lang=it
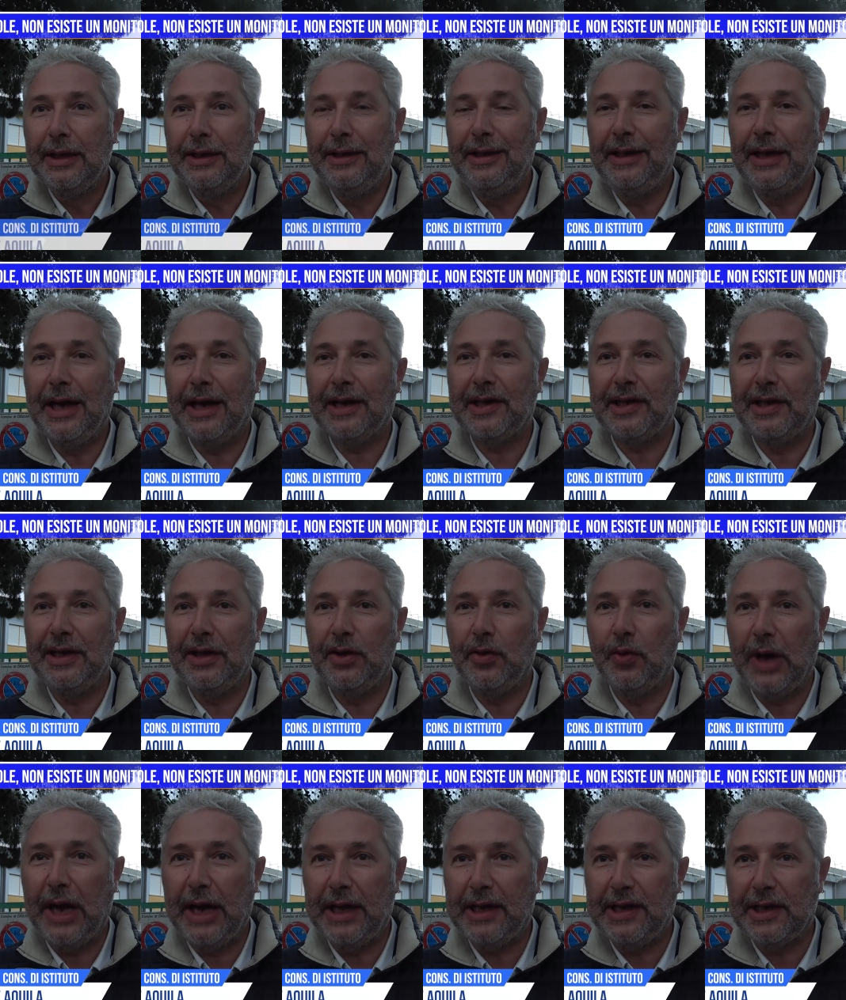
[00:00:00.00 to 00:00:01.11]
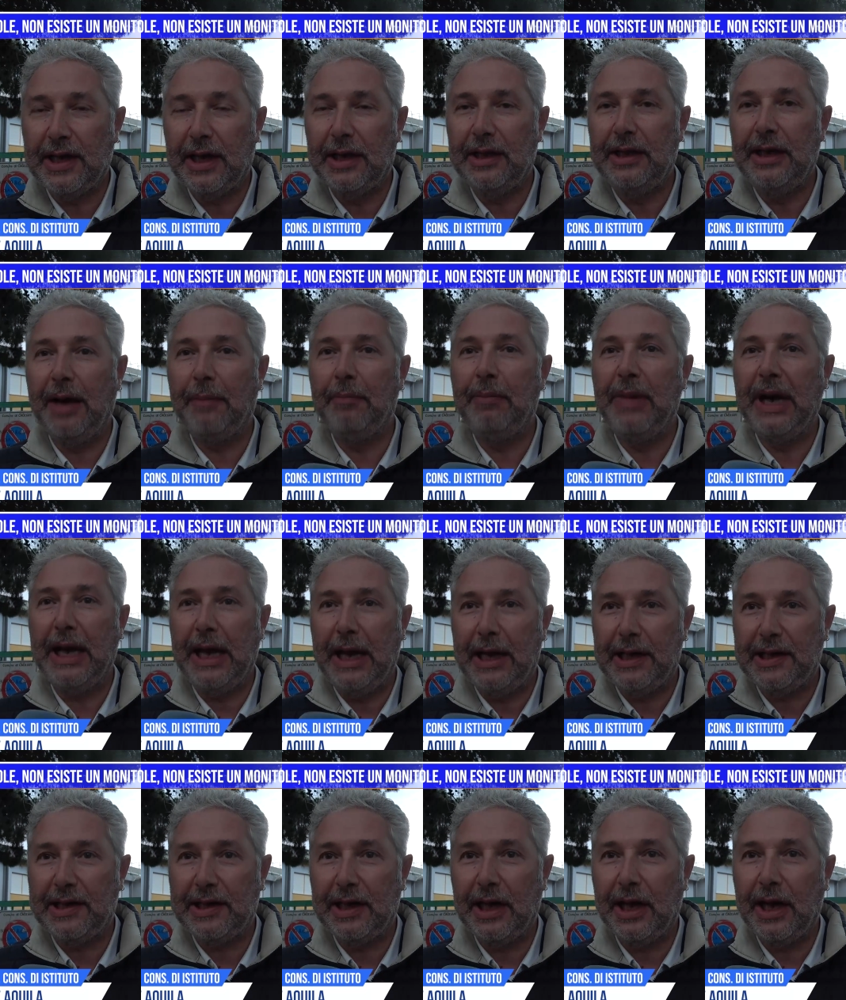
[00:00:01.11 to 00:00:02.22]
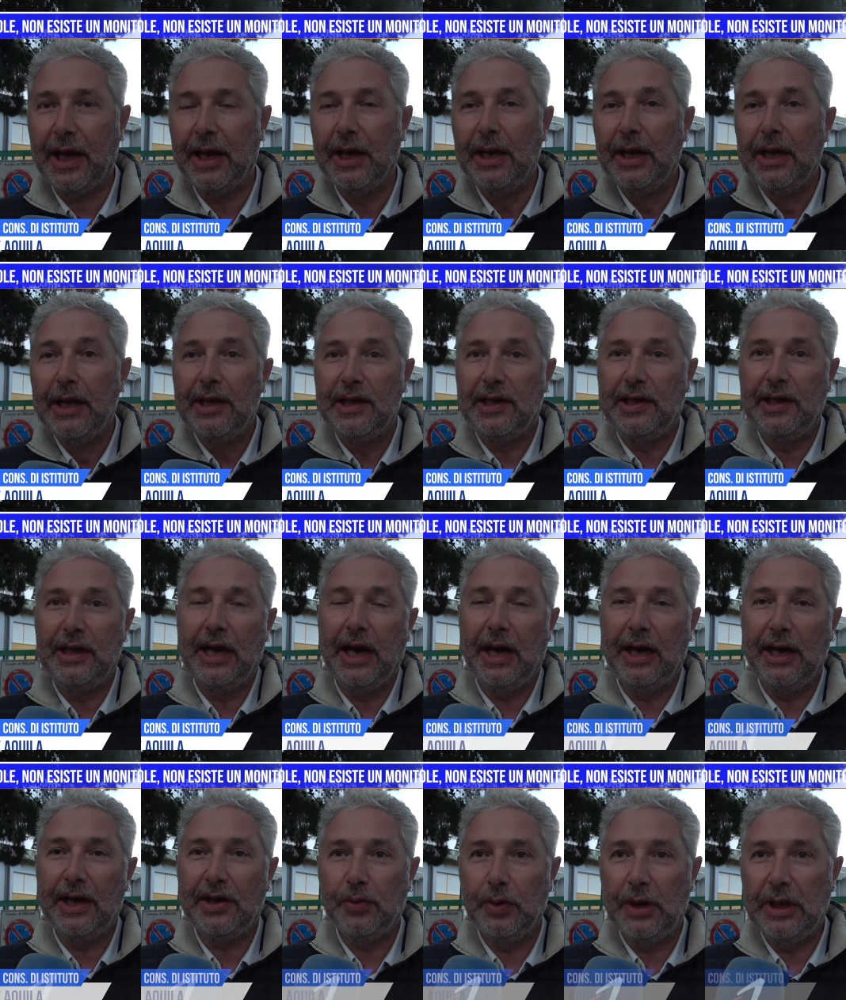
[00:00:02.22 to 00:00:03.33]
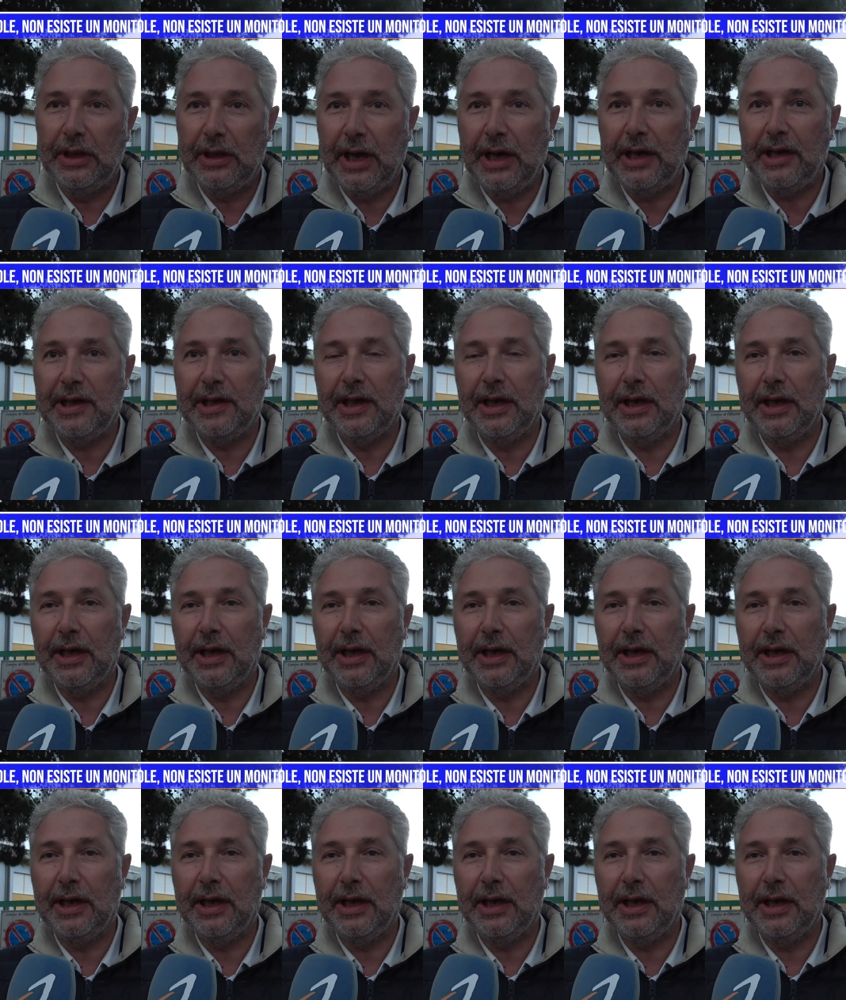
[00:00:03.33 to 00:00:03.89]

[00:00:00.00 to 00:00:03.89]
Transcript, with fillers: dia sicurezza, dia benessere sia alle studentesse